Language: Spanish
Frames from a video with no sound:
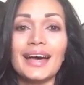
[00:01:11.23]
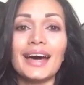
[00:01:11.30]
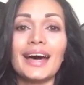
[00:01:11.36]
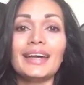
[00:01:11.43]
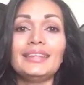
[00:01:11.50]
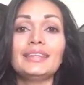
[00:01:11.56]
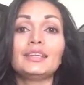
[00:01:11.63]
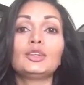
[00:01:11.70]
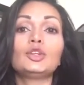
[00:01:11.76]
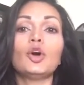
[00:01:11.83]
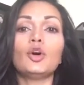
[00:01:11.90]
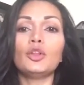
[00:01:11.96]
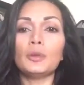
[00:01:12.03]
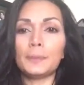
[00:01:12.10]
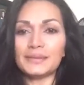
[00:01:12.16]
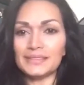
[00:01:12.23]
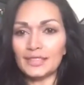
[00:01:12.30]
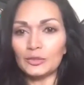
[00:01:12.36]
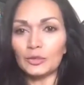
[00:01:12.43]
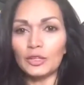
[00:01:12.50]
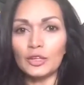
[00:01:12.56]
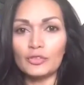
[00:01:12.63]
hay de todo
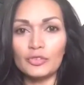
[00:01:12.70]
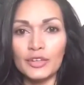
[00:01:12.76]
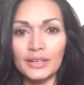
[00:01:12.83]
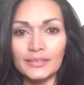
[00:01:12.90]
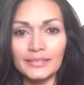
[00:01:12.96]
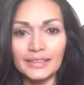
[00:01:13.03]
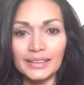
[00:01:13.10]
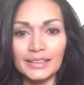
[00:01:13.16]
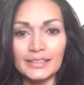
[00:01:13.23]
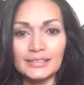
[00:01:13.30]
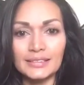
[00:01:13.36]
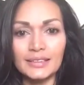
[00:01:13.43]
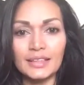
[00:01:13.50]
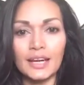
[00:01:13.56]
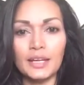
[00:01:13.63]
pasando allá afuera, ¿verdad que sí?